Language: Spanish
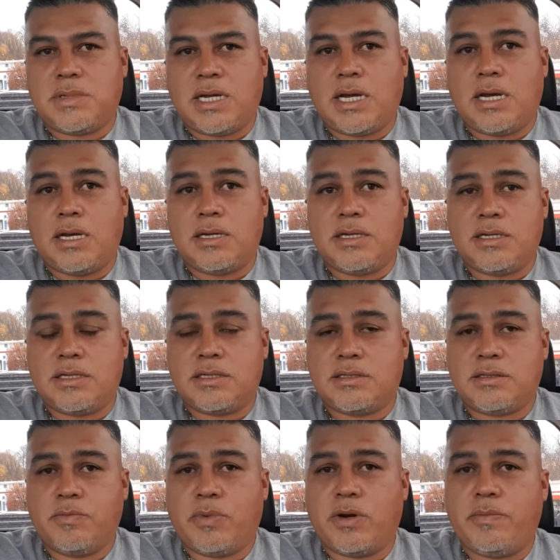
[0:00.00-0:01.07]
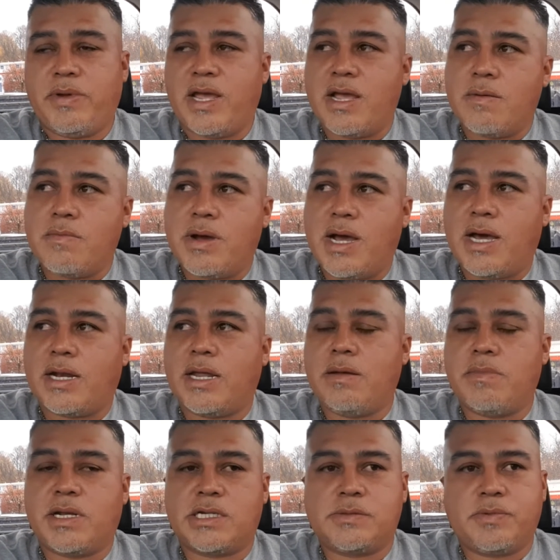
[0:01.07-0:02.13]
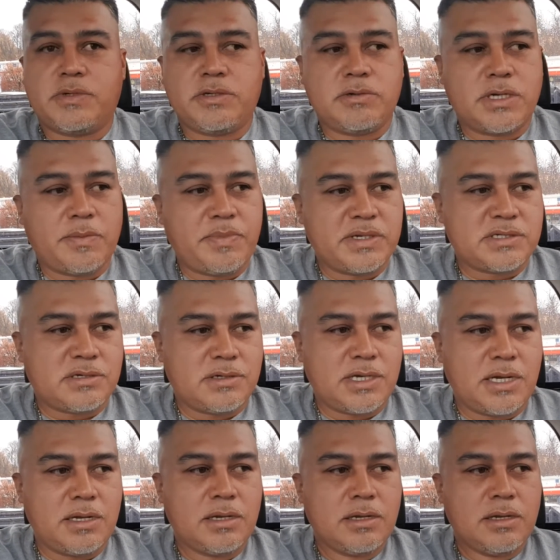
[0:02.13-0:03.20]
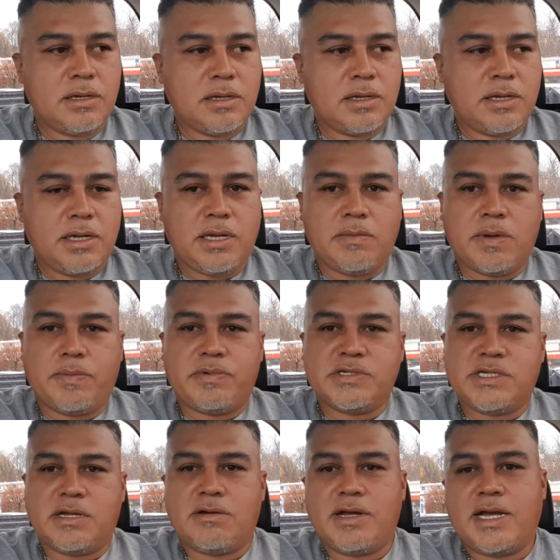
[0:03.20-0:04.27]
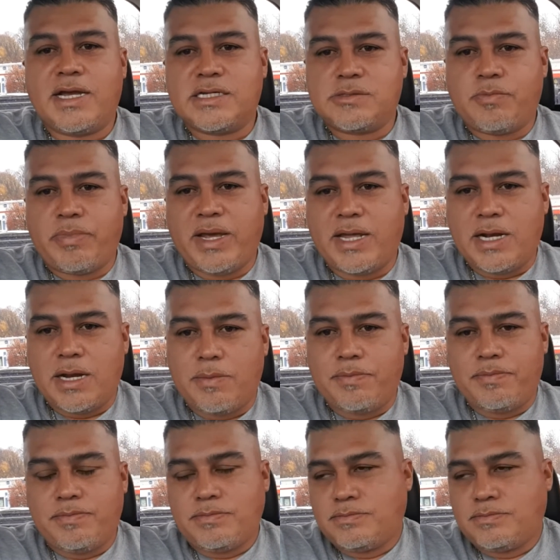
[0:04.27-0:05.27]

ah, volví a llamar, ahí me respondió una persona y me pusieron en espera.